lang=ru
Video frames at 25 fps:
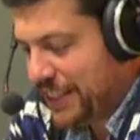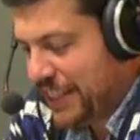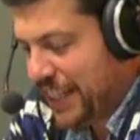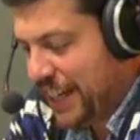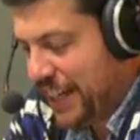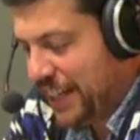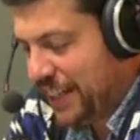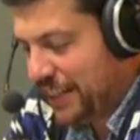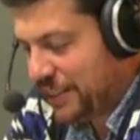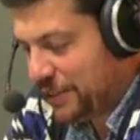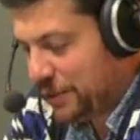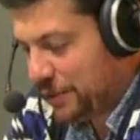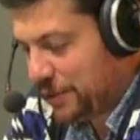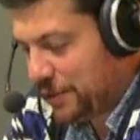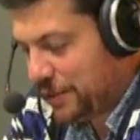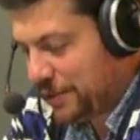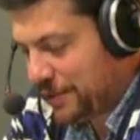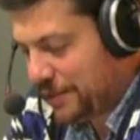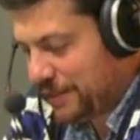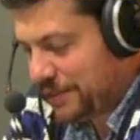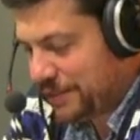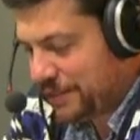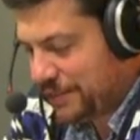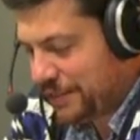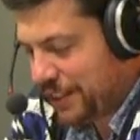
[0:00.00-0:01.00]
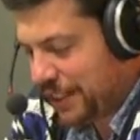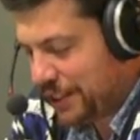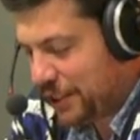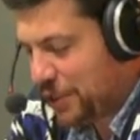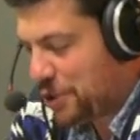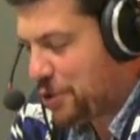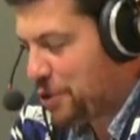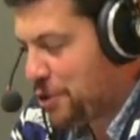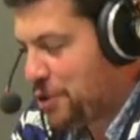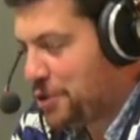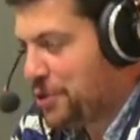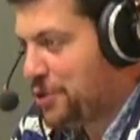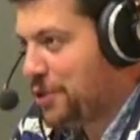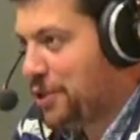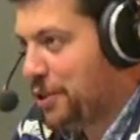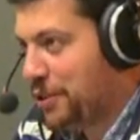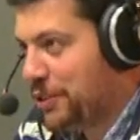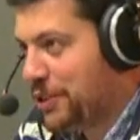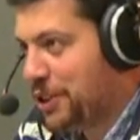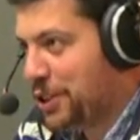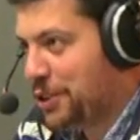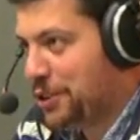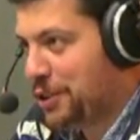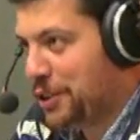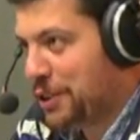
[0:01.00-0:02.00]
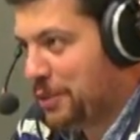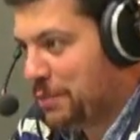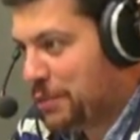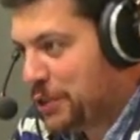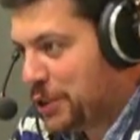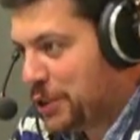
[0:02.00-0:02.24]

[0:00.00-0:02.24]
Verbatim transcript: реально, то есть это же очень здорово. Ты что-то